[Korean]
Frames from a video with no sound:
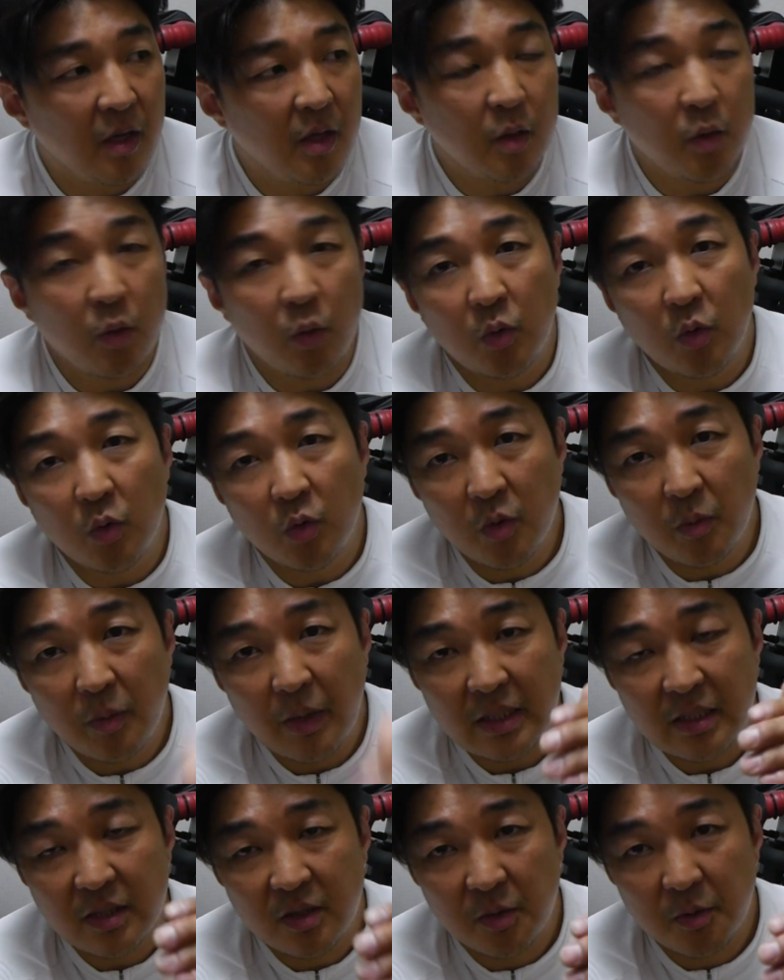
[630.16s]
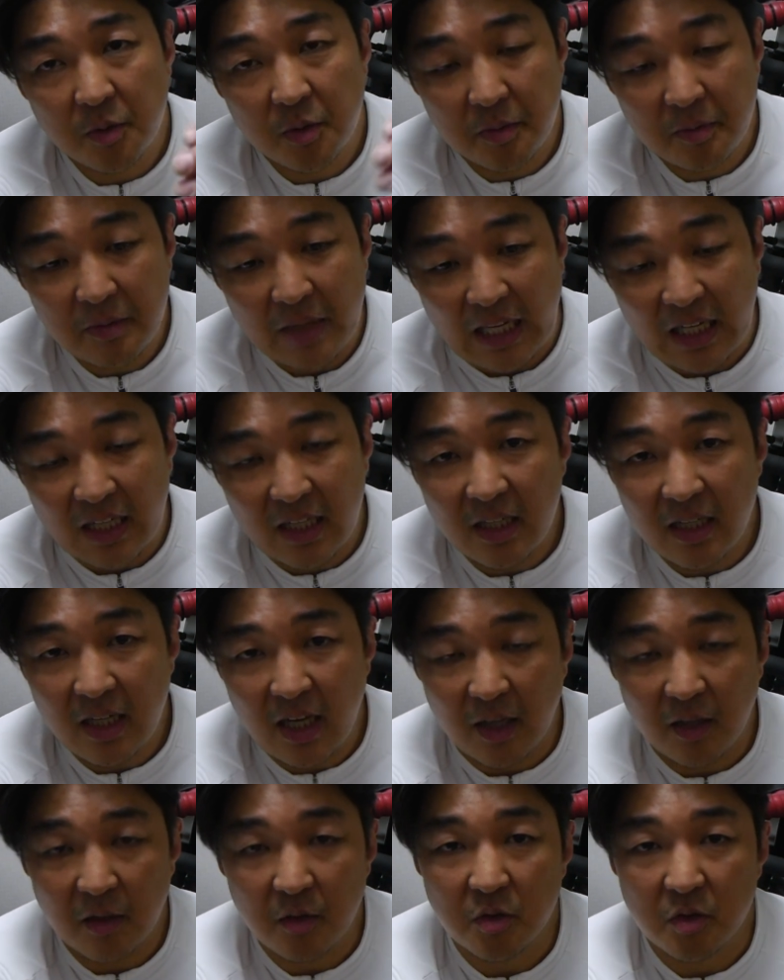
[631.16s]
또 궁금하신 점 있으면 댓글
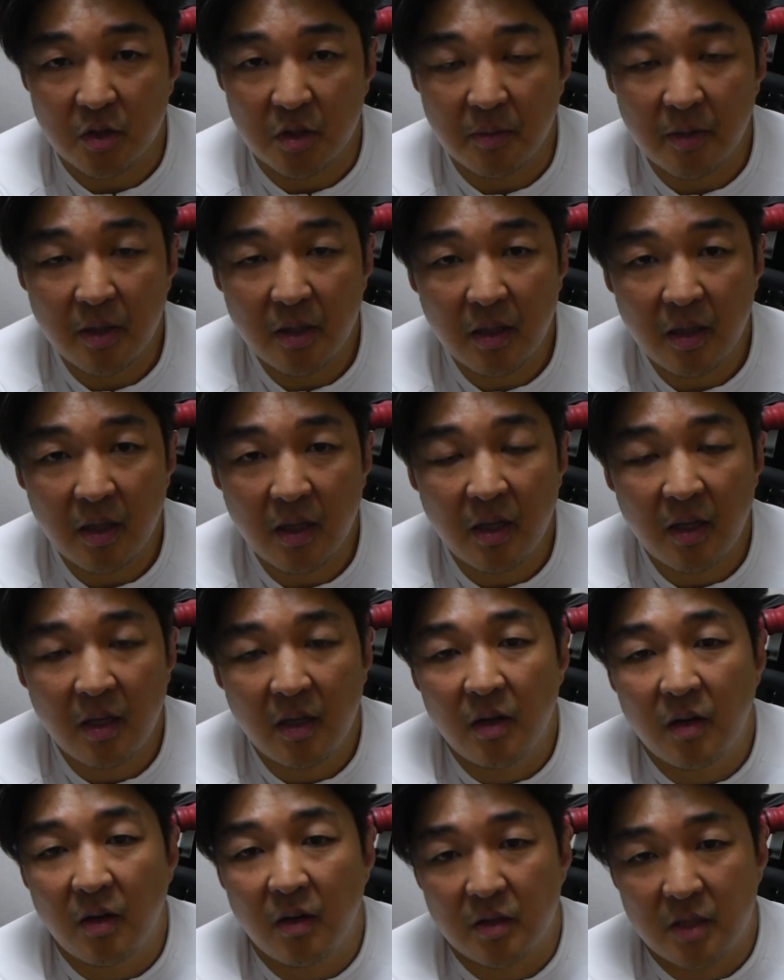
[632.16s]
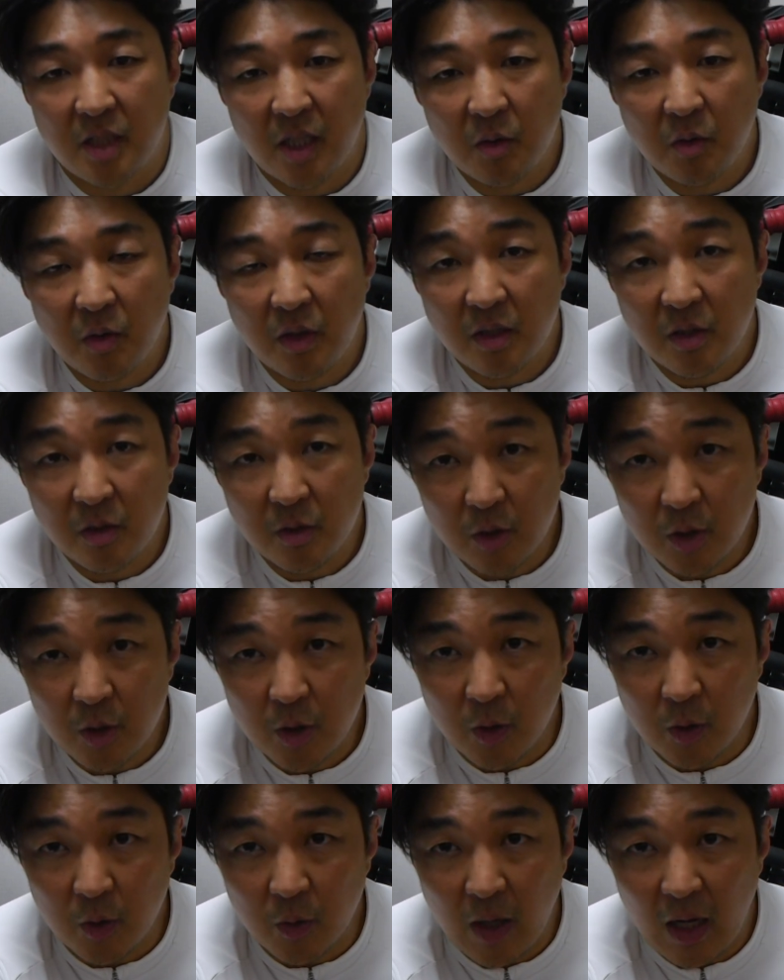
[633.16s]
남겨주시면 어, 최고의
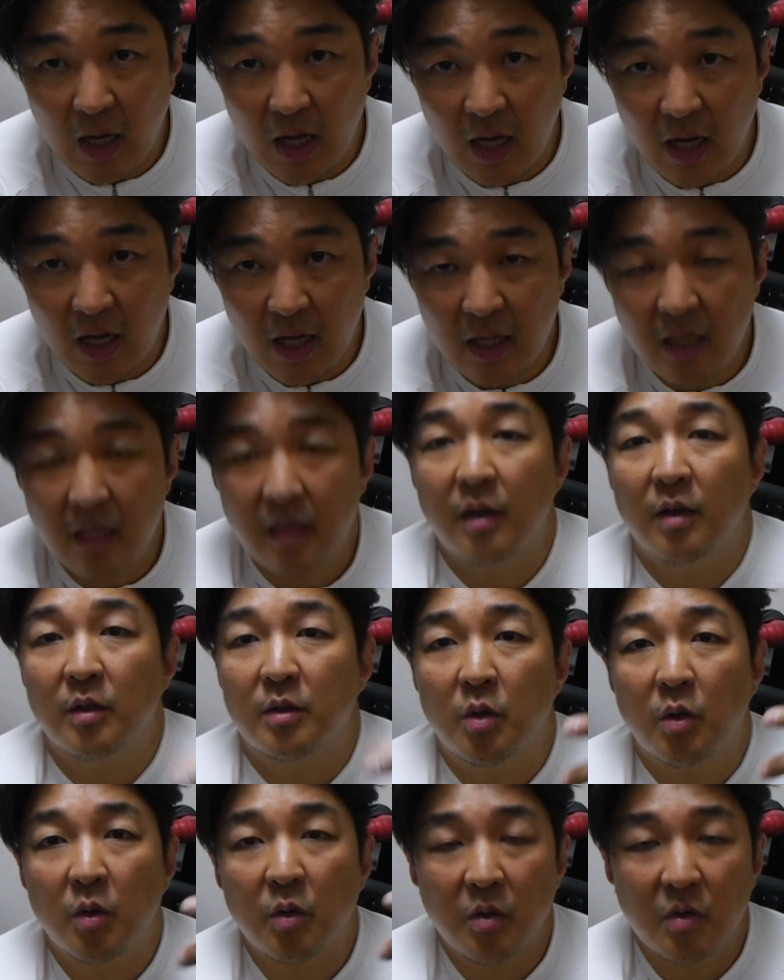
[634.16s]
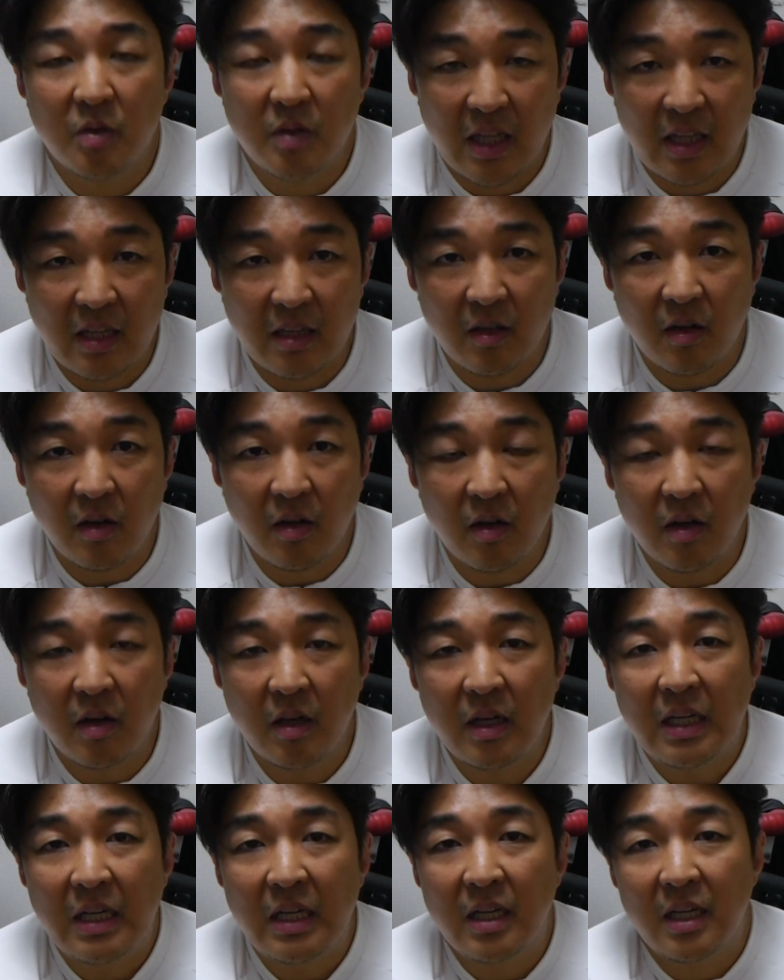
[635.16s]
선수들과 어, 토론을 해서
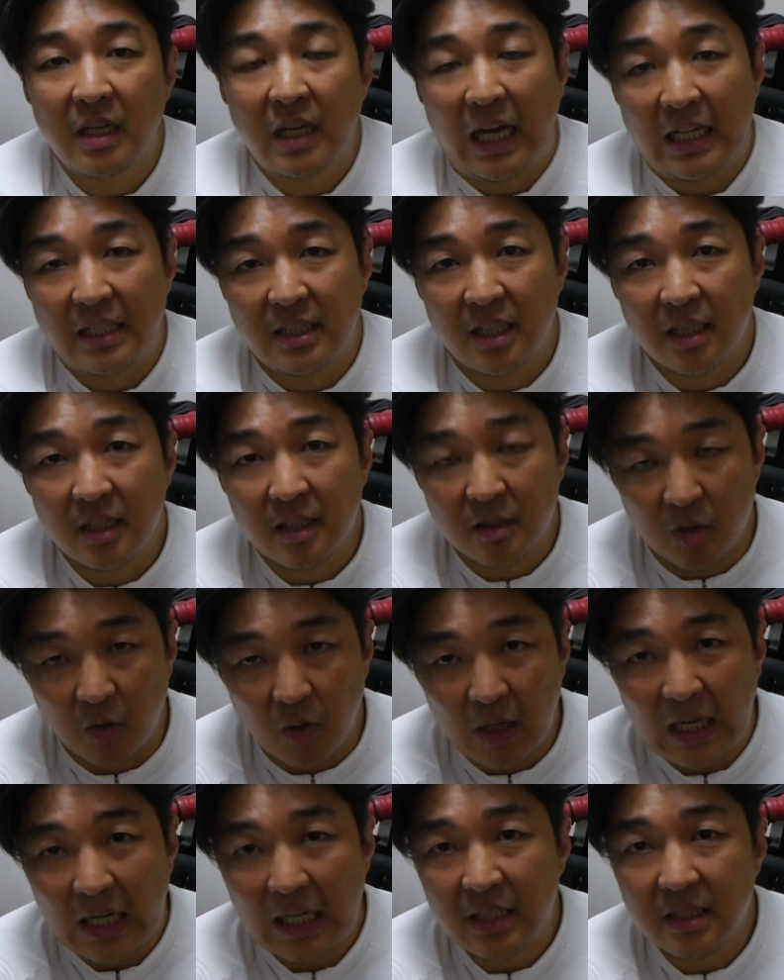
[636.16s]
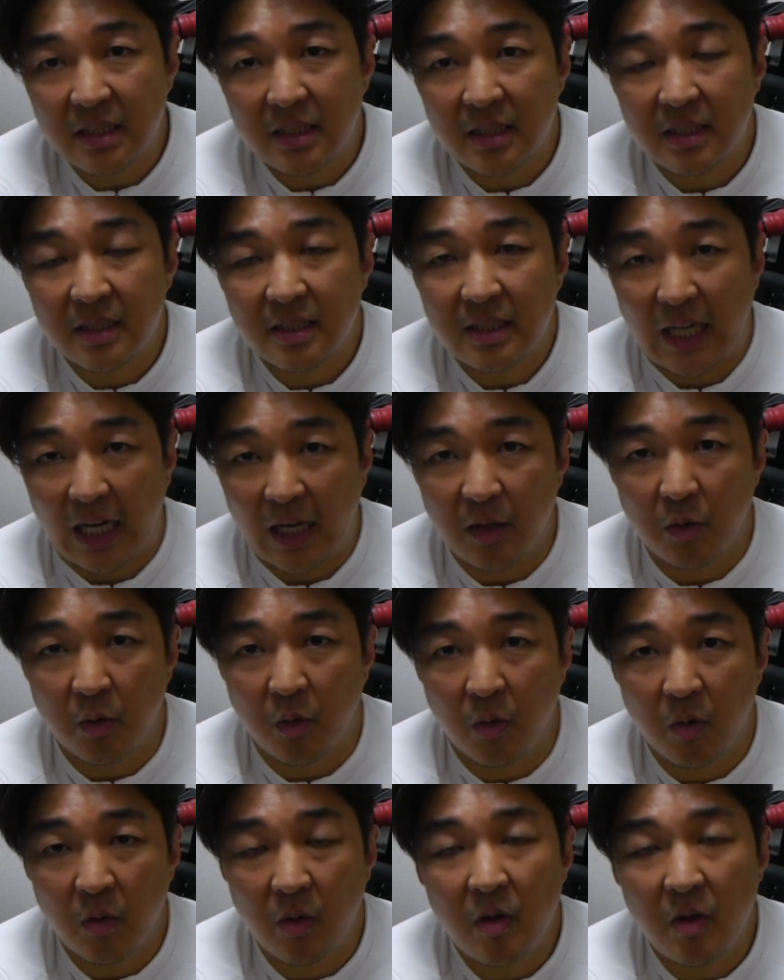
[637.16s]
가장 정확한 자료,